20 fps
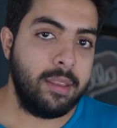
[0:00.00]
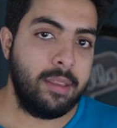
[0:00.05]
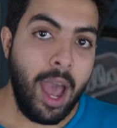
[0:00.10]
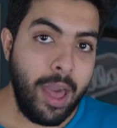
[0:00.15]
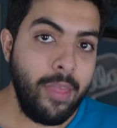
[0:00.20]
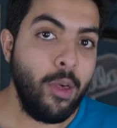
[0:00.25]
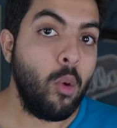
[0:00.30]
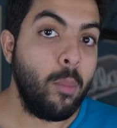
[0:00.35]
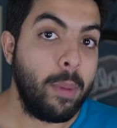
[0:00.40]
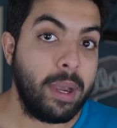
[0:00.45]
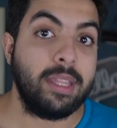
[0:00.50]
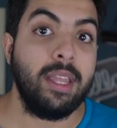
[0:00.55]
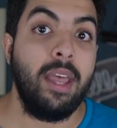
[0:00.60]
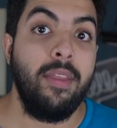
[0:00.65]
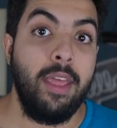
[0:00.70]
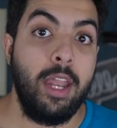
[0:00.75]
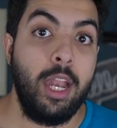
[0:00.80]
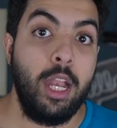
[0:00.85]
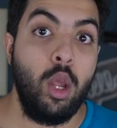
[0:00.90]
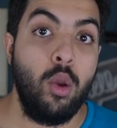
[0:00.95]
هذا هو
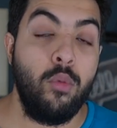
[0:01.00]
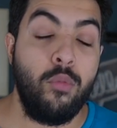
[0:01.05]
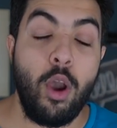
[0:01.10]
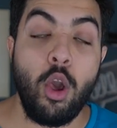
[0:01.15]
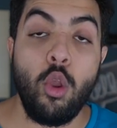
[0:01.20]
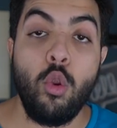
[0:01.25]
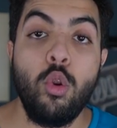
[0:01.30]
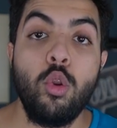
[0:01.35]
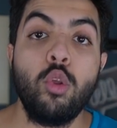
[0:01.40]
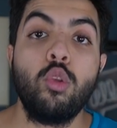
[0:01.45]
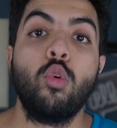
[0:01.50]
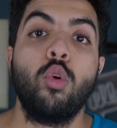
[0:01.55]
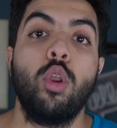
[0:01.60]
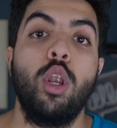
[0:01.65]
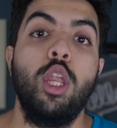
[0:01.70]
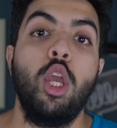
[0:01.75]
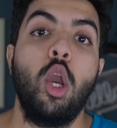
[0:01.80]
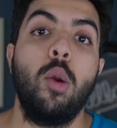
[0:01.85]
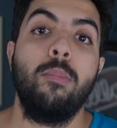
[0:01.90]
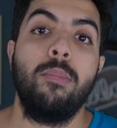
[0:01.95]
مقطعنا لليوم فخلونا ندخل
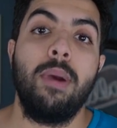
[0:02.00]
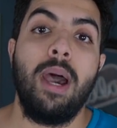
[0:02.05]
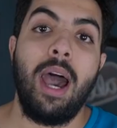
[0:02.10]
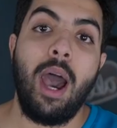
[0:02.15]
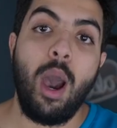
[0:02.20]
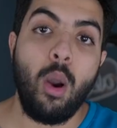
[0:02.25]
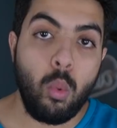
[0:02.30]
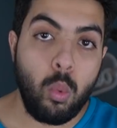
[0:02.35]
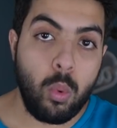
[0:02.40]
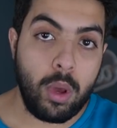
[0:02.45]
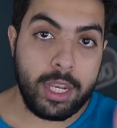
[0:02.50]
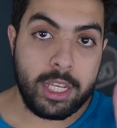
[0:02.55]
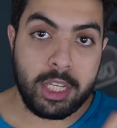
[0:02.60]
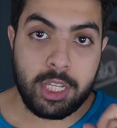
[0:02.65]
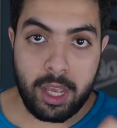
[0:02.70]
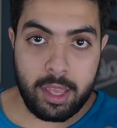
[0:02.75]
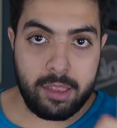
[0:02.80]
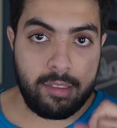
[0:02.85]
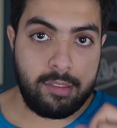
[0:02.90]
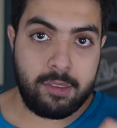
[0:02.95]
اليوم مع اول
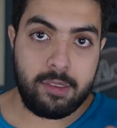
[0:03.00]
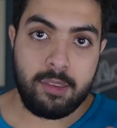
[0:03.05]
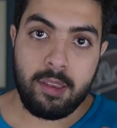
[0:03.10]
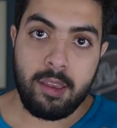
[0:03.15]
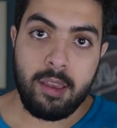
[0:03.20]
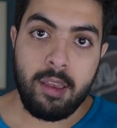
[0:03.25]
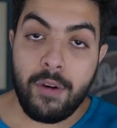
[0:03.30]
شخص